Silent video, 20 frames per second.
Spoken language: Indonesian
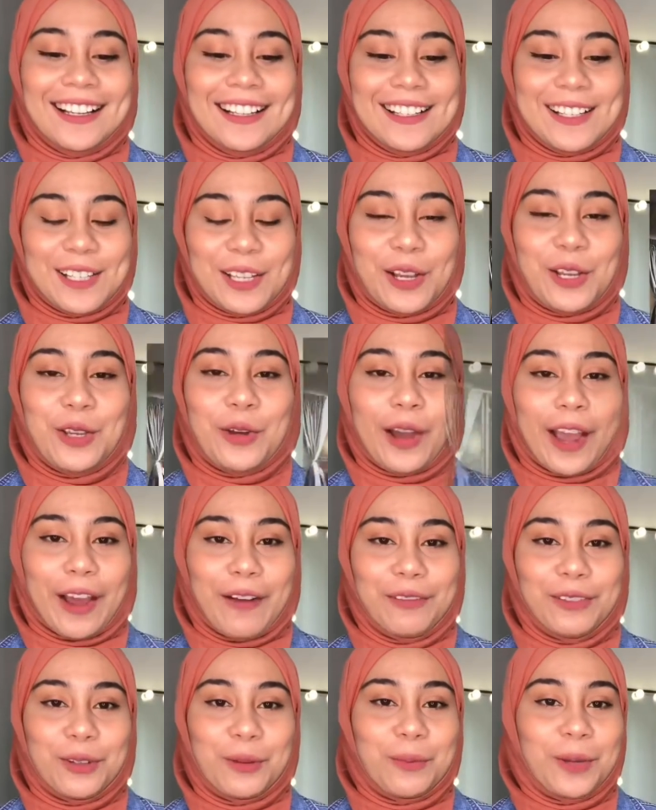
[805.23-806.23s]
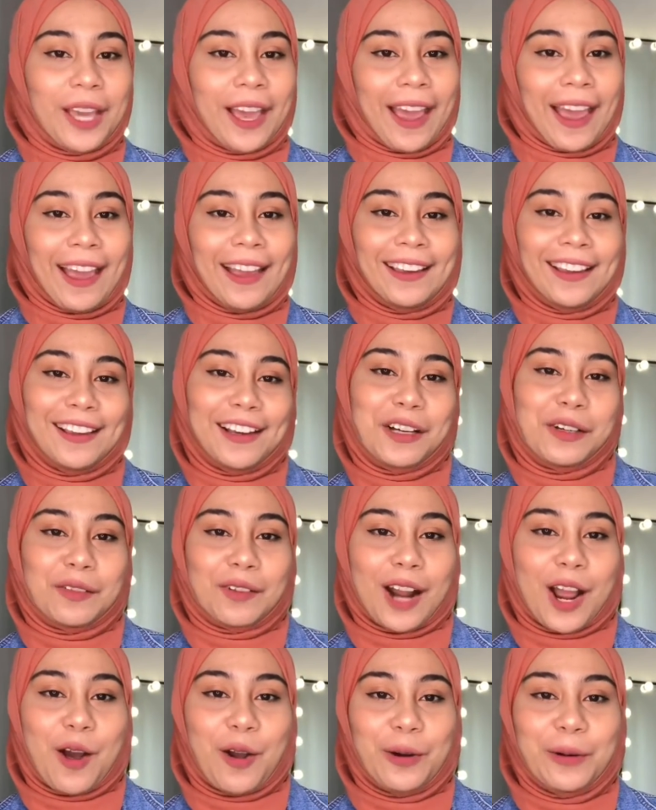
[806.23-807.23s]
So you have to be hanging
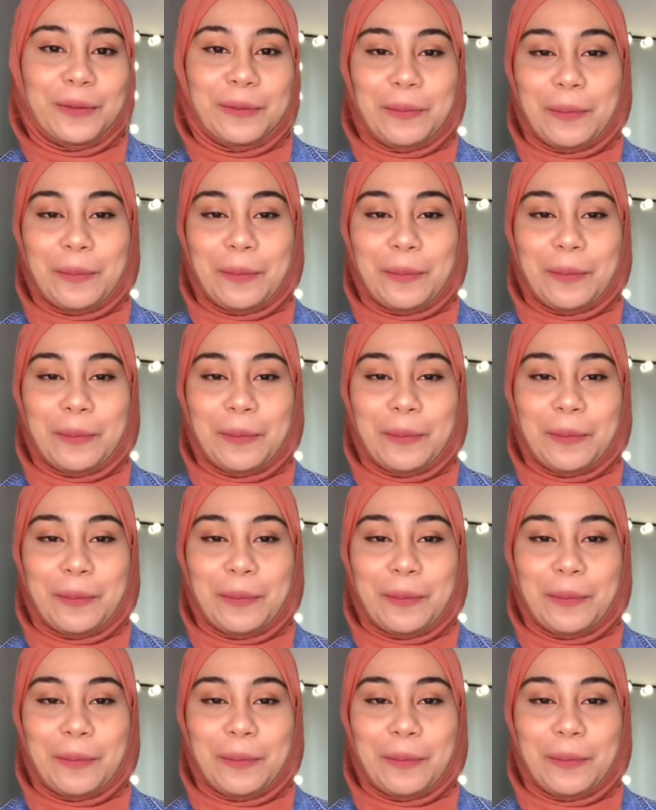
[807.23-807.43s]
around